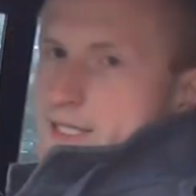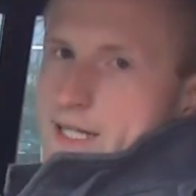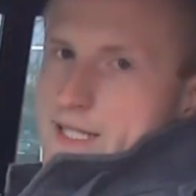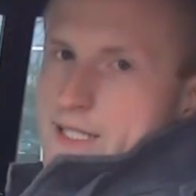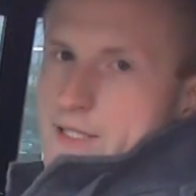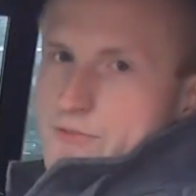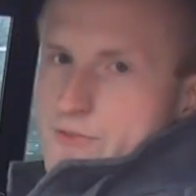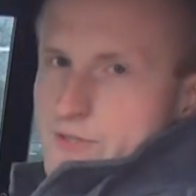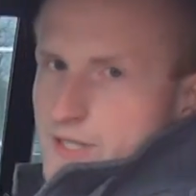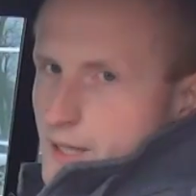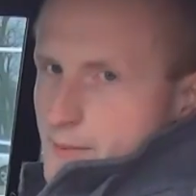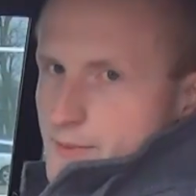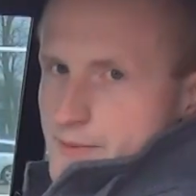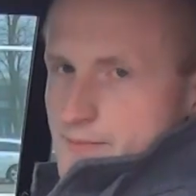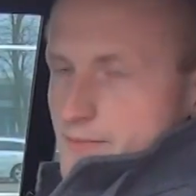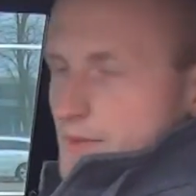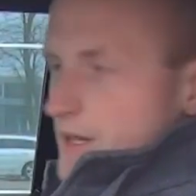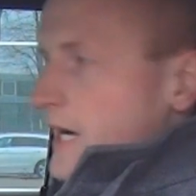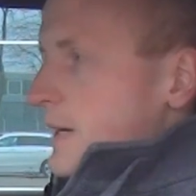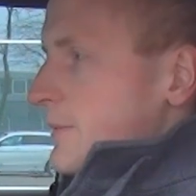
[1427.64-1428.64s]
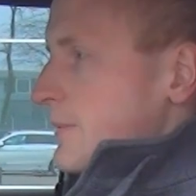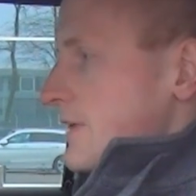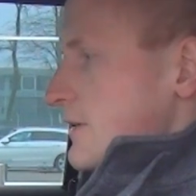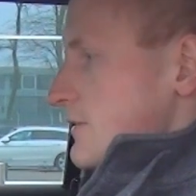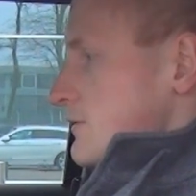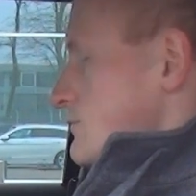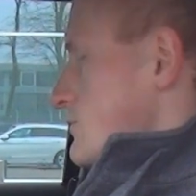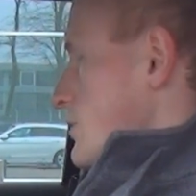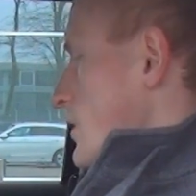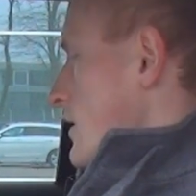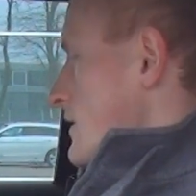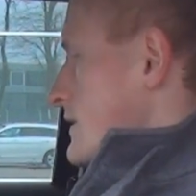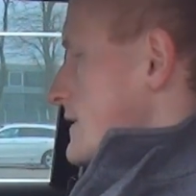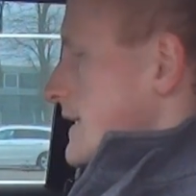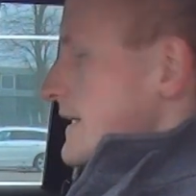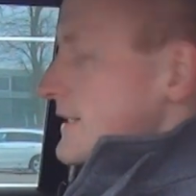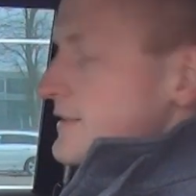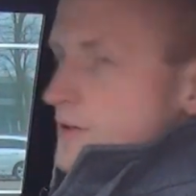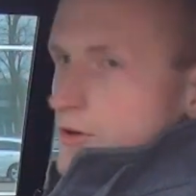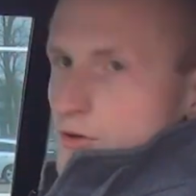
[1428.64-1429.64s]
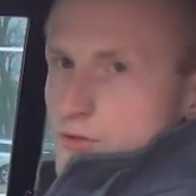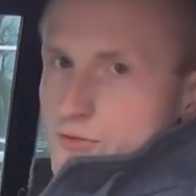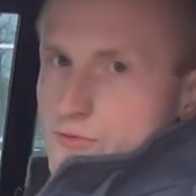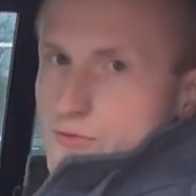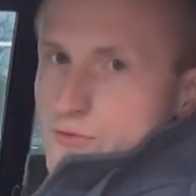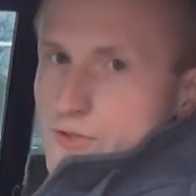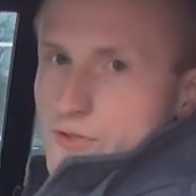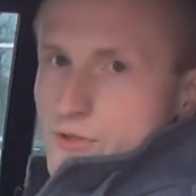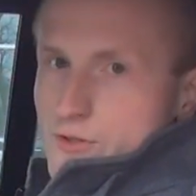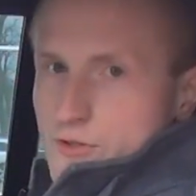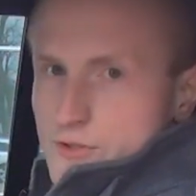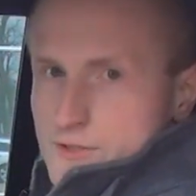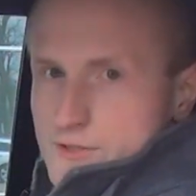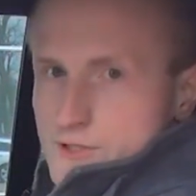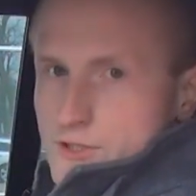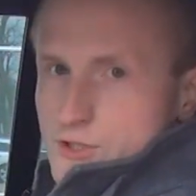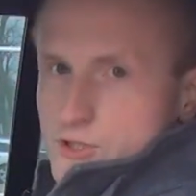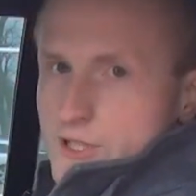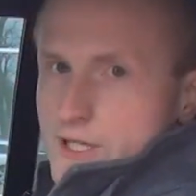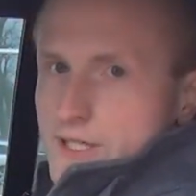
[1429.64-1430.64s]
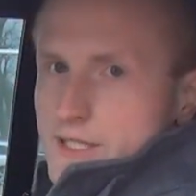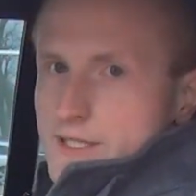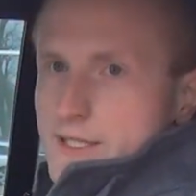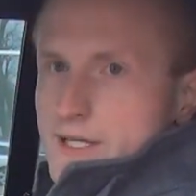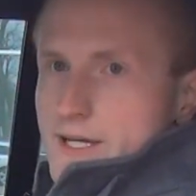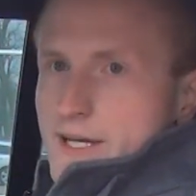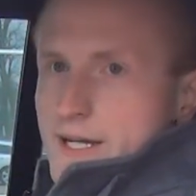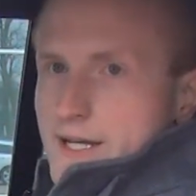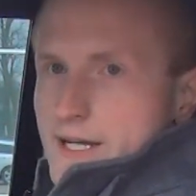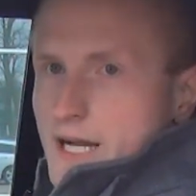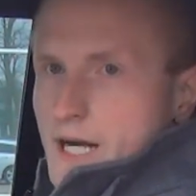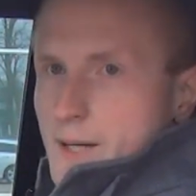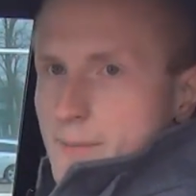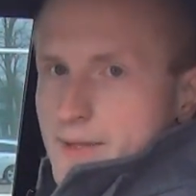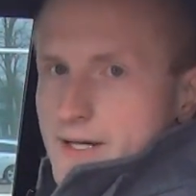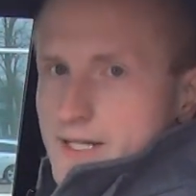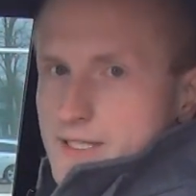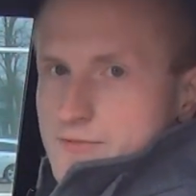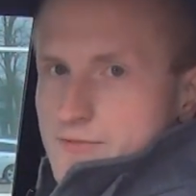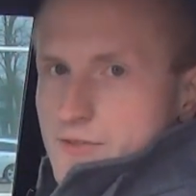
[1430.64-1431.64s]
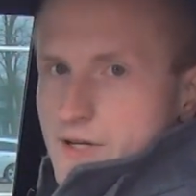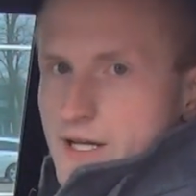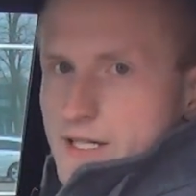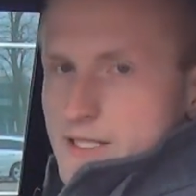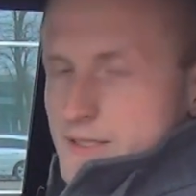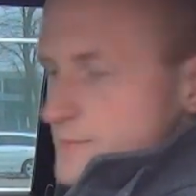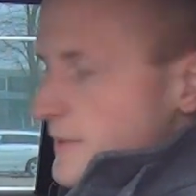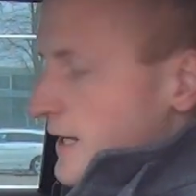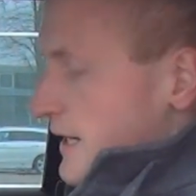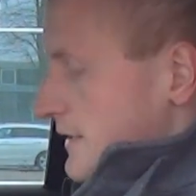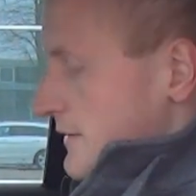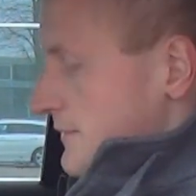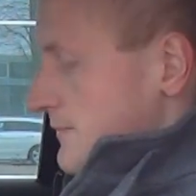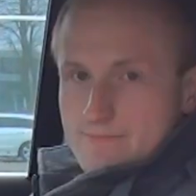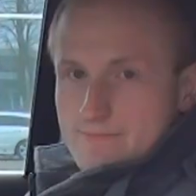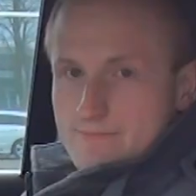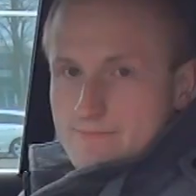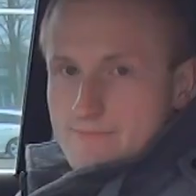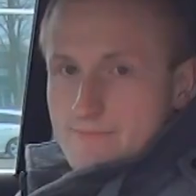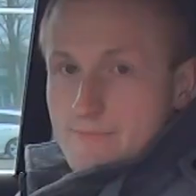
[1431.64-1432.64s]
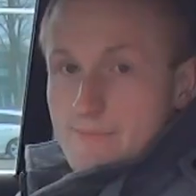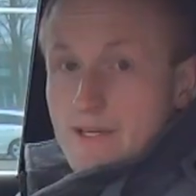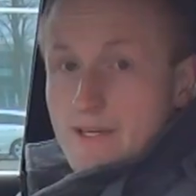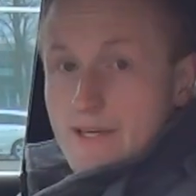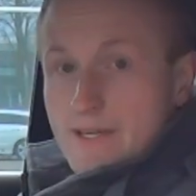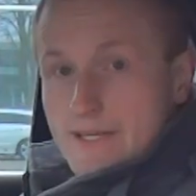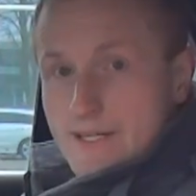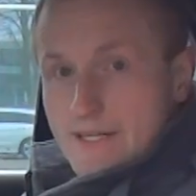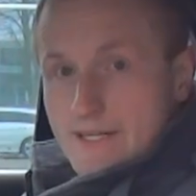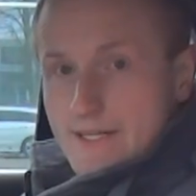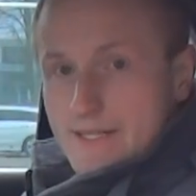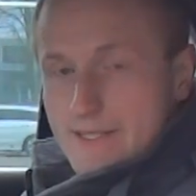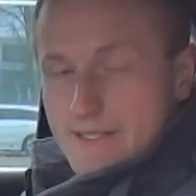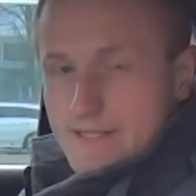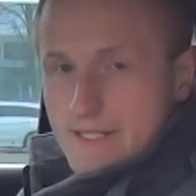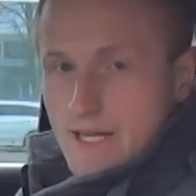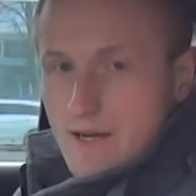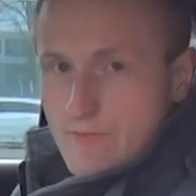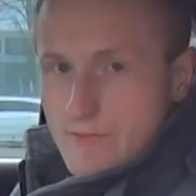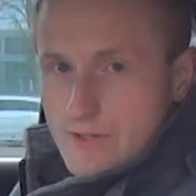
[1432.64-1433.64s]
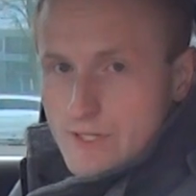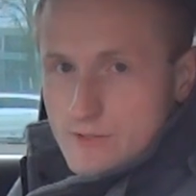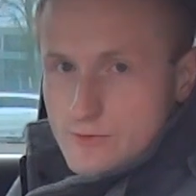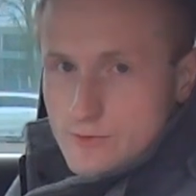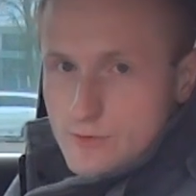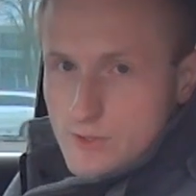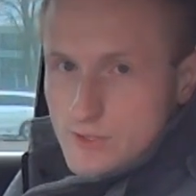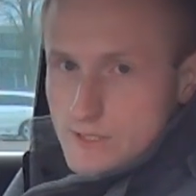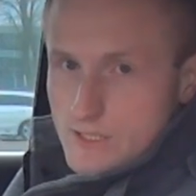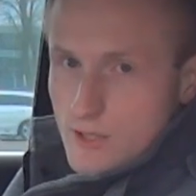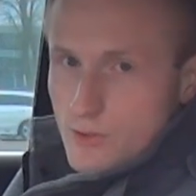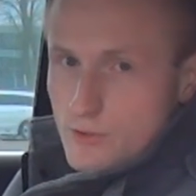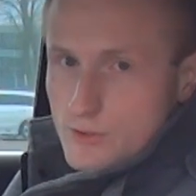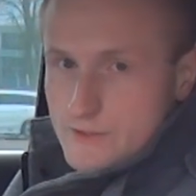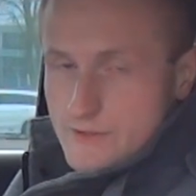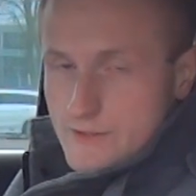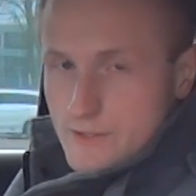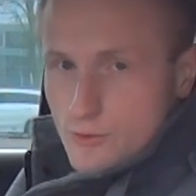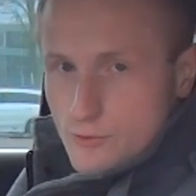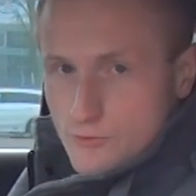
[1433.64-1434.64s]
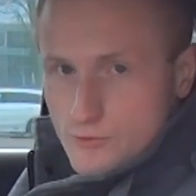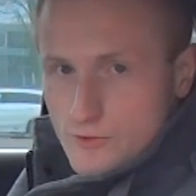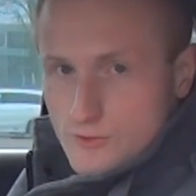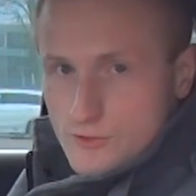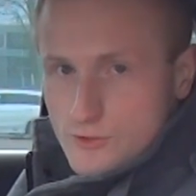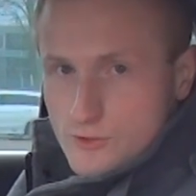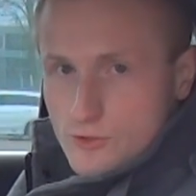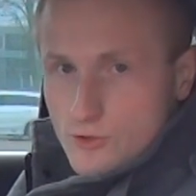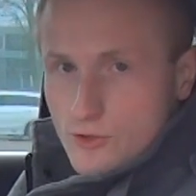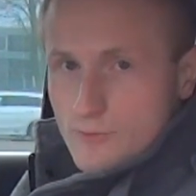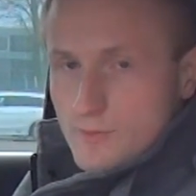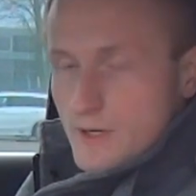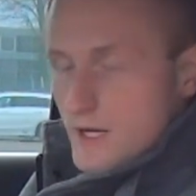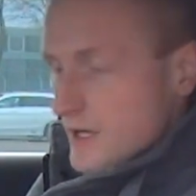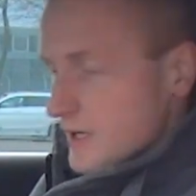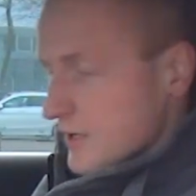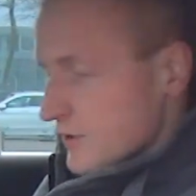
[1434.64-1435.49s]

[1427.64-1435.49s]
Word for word: es relativ knapp. Aber ja, das geht in Ordnung. Für eine kürzere Strecke kann man das vielleicht machen. Hier hinten haben wir natürlich auch zwei Luftausströmer